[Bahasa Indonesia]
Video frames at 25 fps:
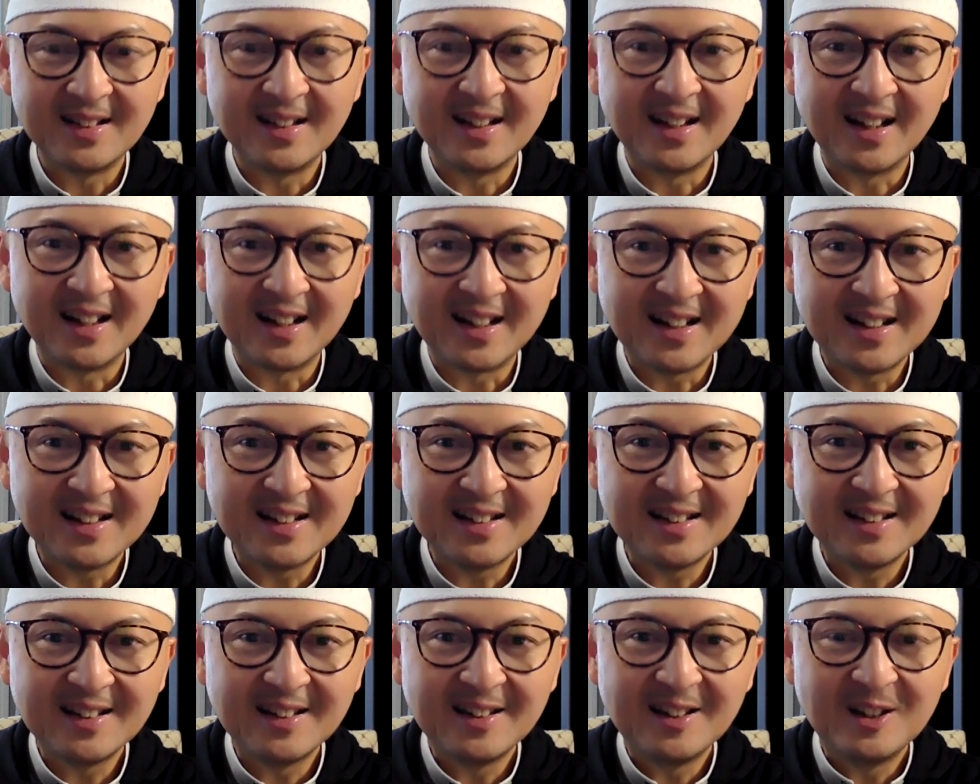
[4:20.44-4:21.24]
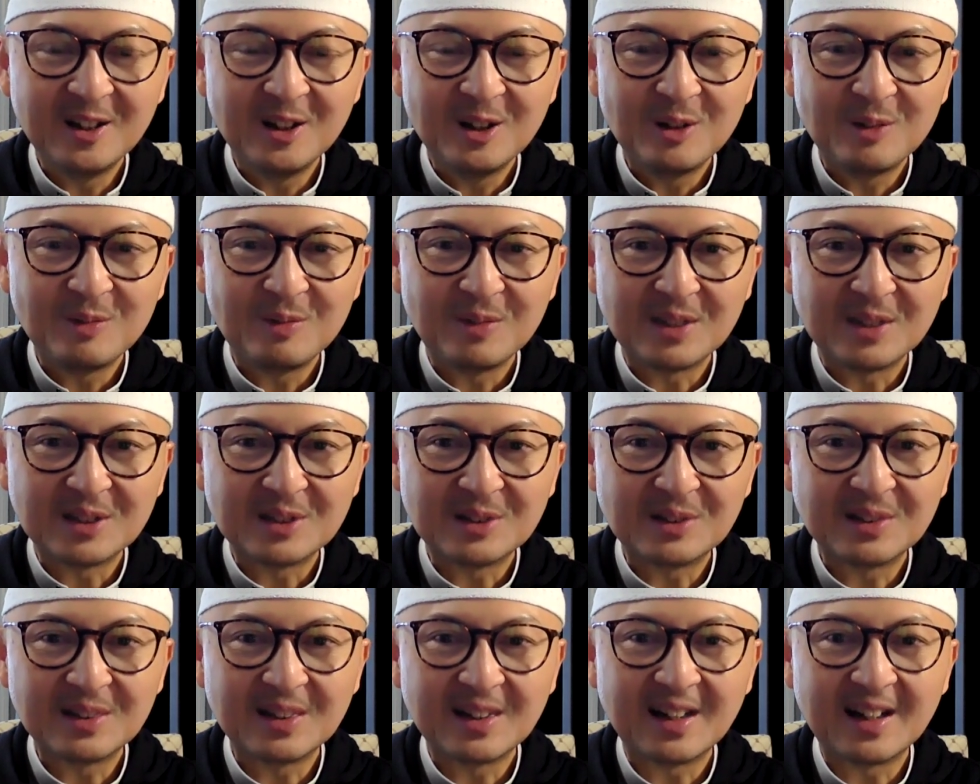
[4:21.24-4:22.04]
tidak akan
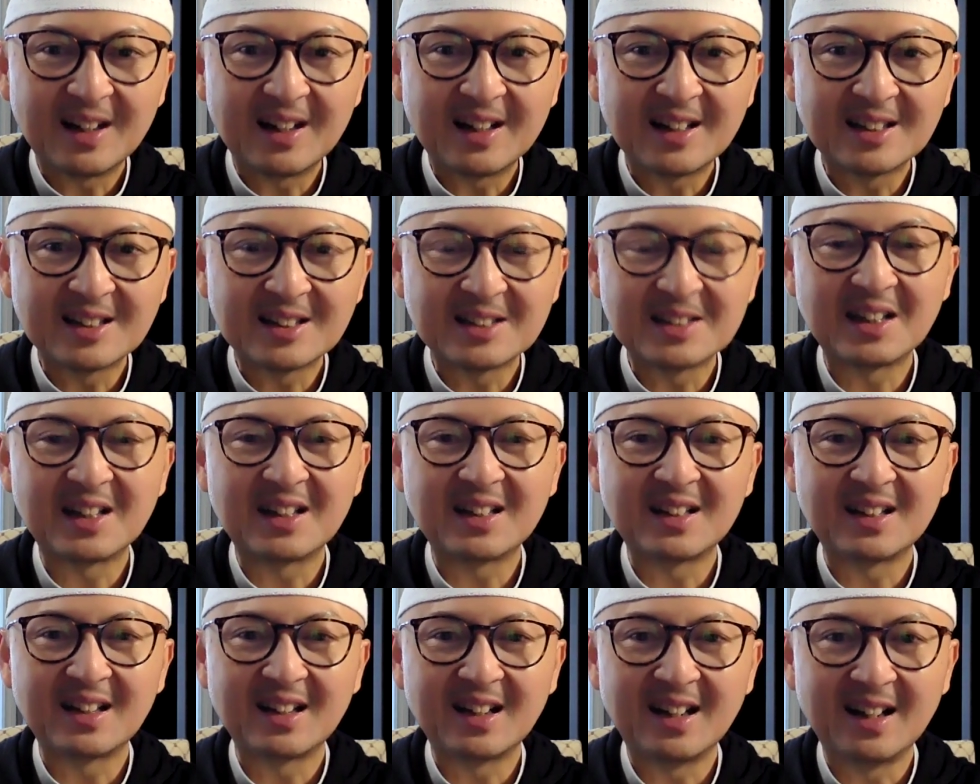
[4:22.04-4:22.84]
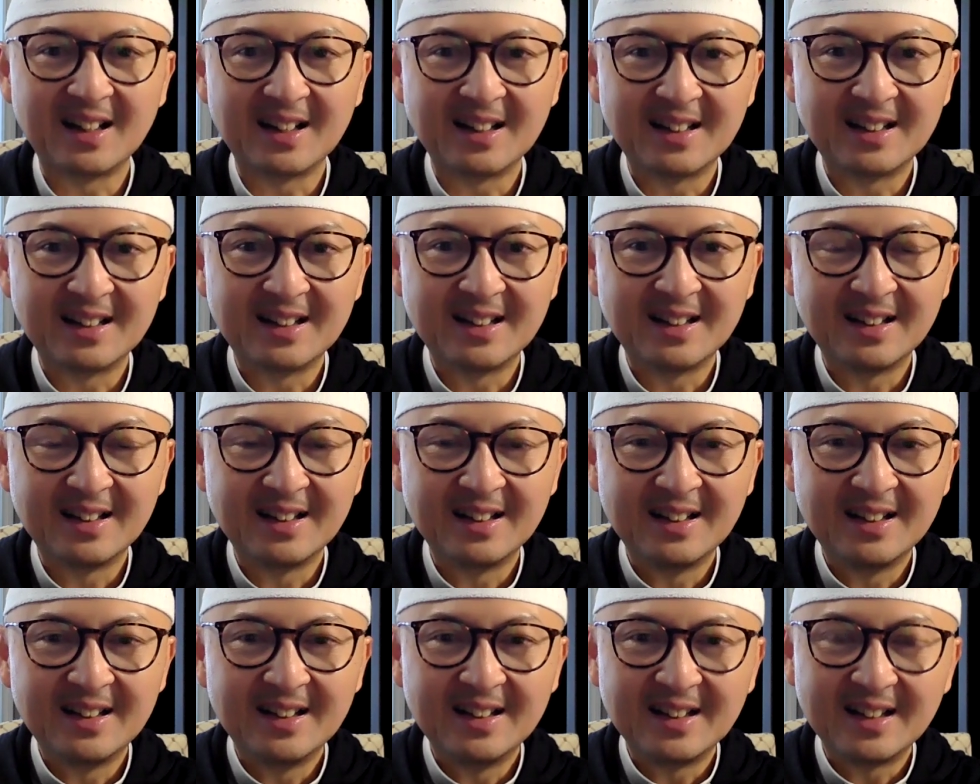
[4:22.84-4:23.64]
masuk neraka secara kekal
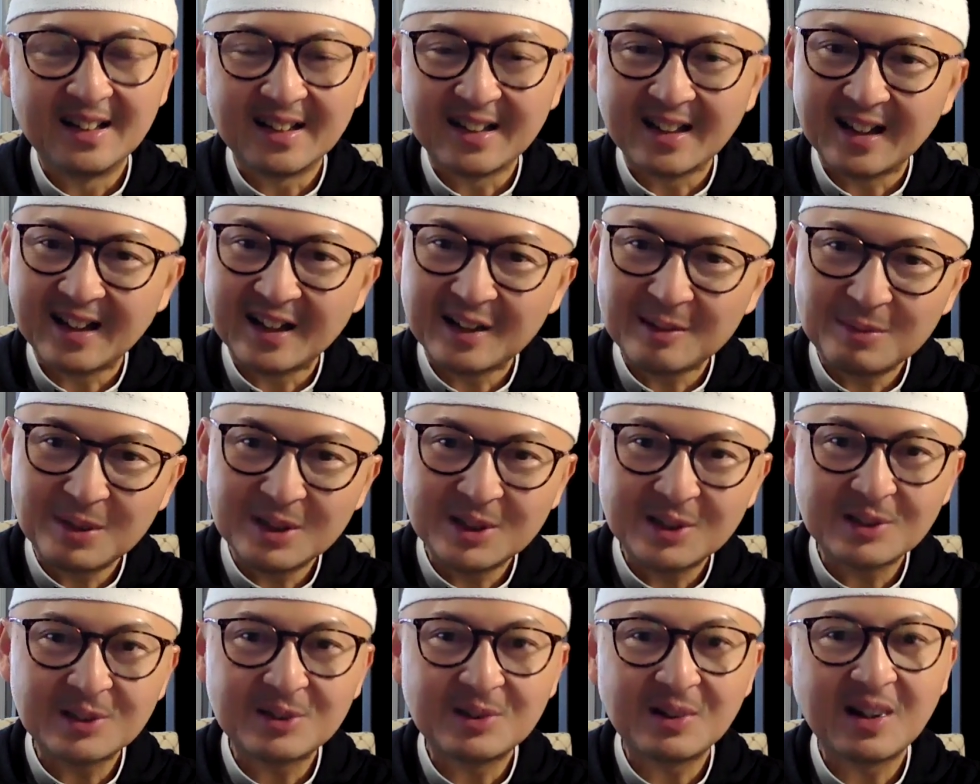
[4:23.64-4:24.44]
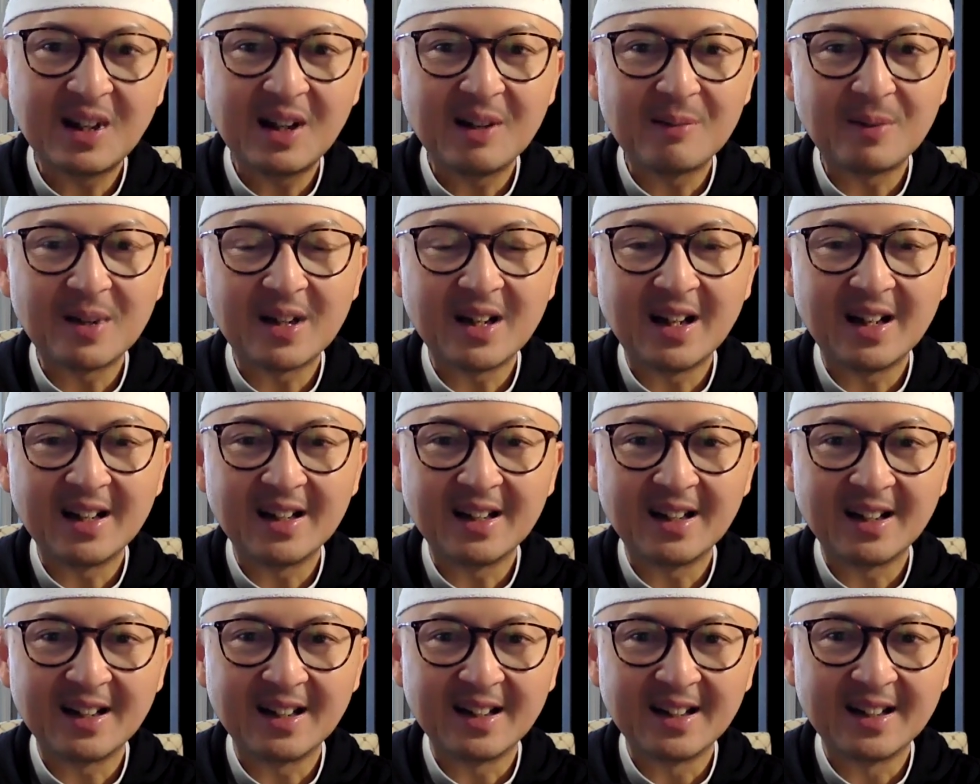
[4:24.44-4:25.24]
kita akan masuk surga pada
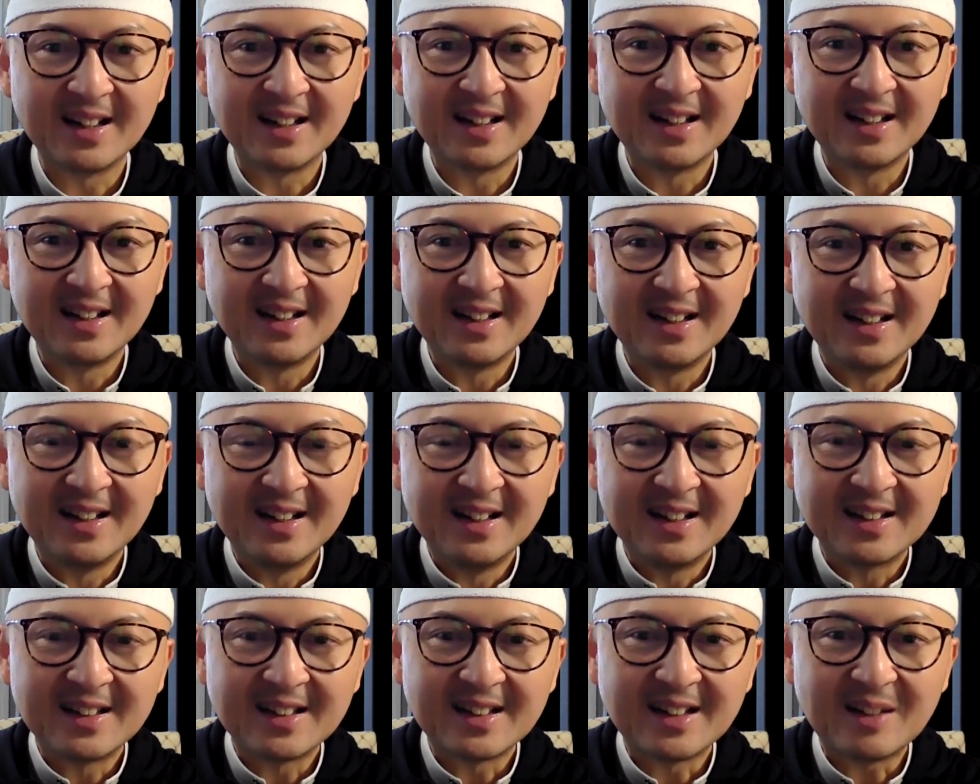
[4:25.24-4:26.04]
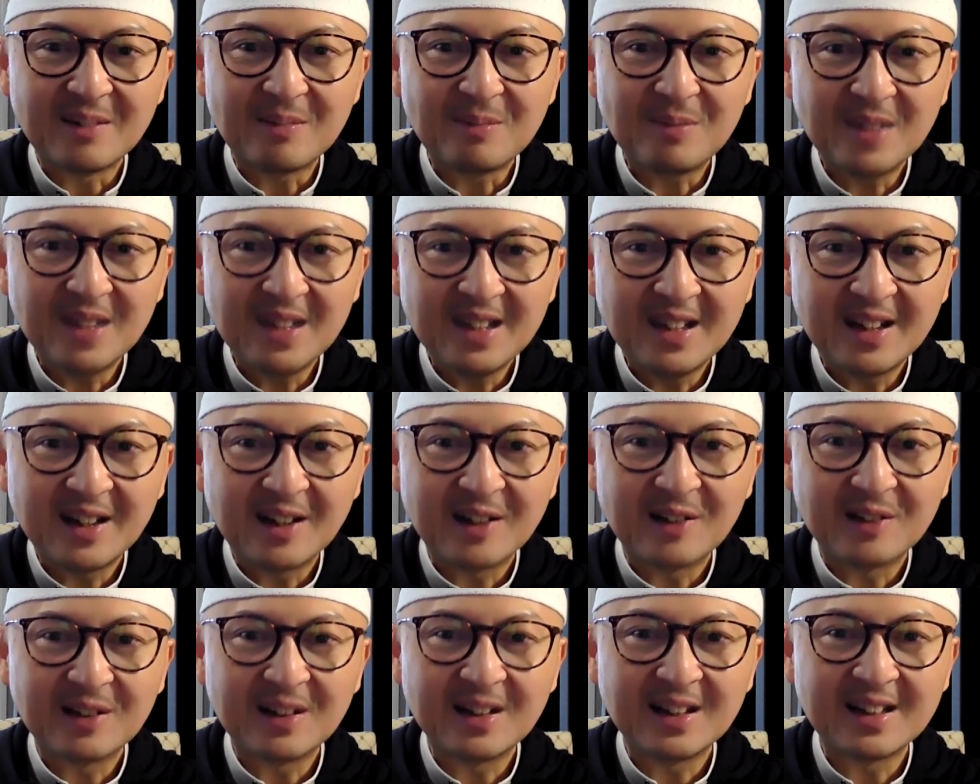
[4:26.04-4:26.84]
akhirnya tetapi
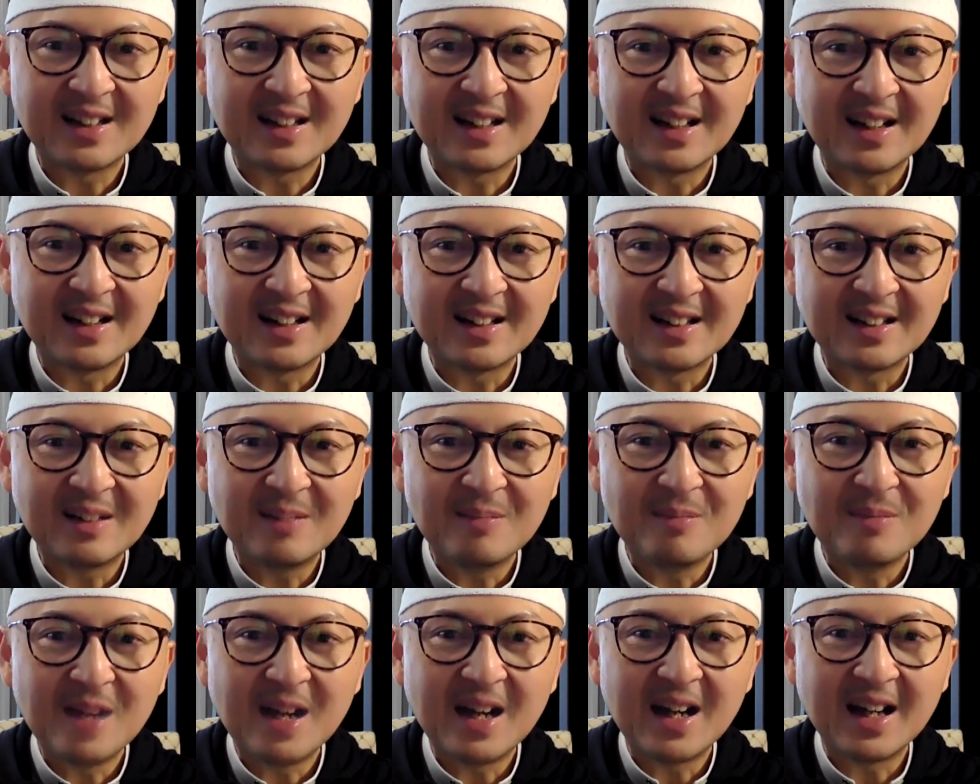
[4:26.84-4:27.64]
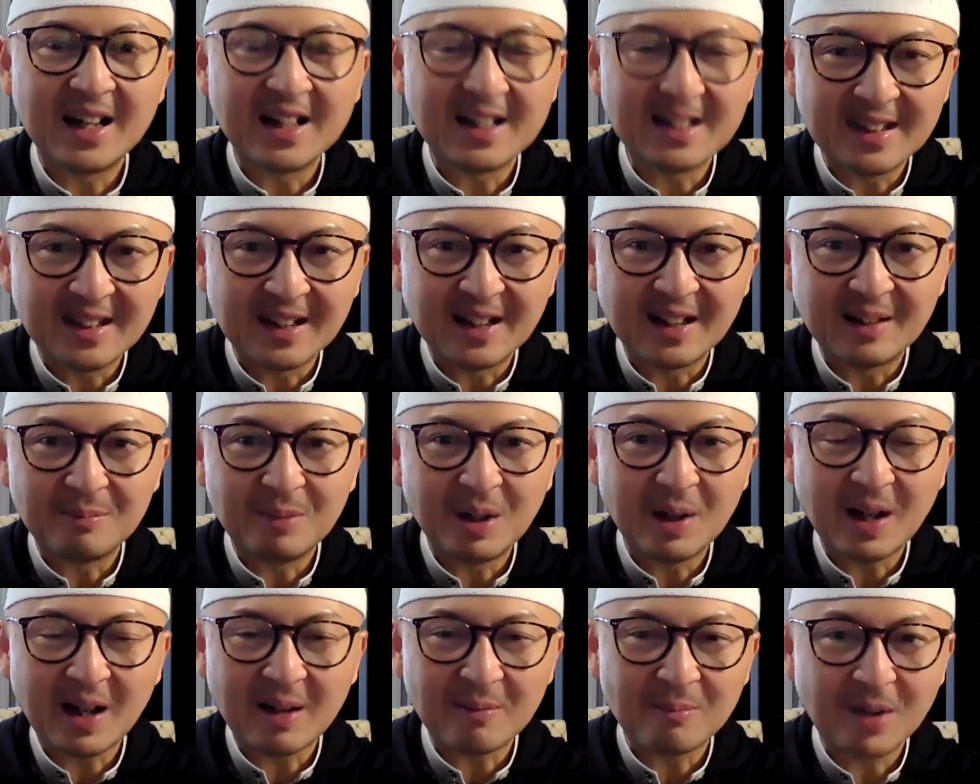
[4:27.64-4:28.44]
kalau kita timbangannya
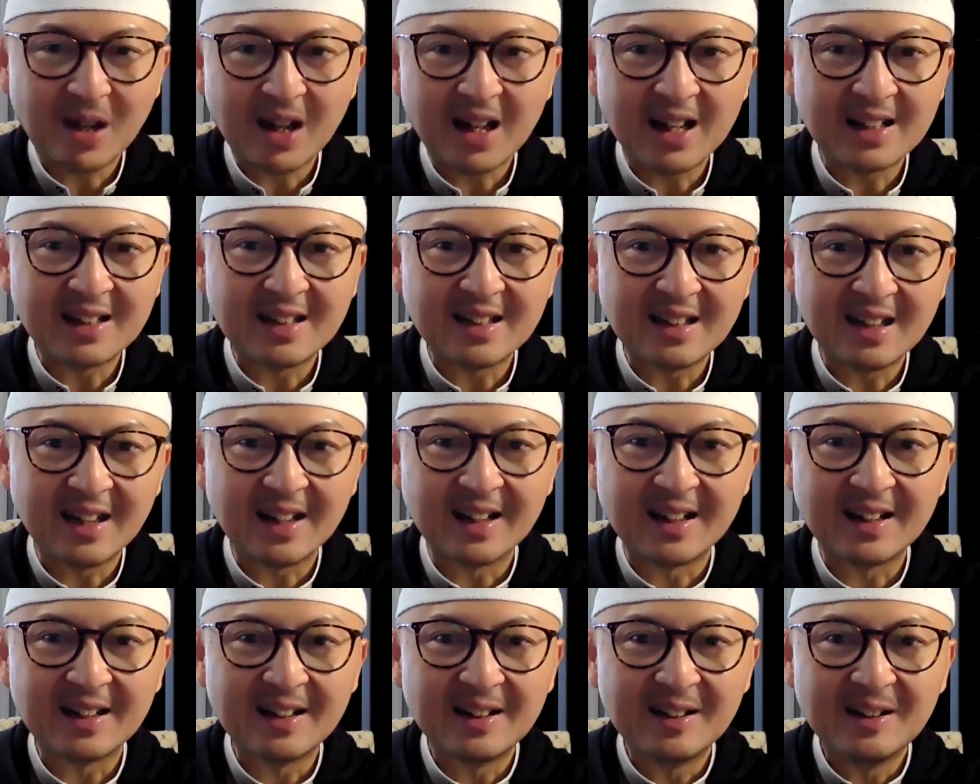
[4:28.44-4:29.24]
beratnya